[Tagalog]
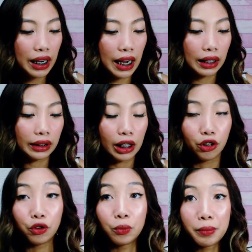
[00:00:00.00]
na
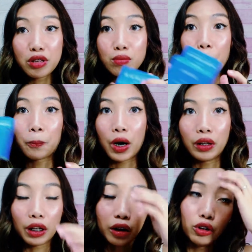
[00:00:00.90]
natin yung mismong
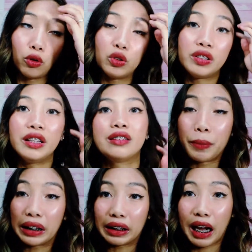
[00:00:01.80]
product na to sino
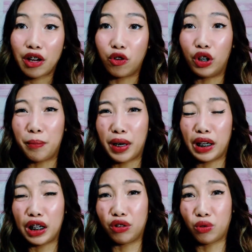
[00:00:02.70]
mag-try on ng mga
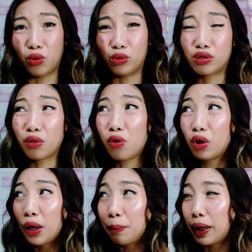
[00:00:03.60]
ganito. Gusto ko
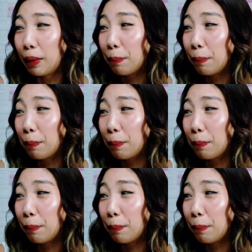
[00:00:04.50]
gabi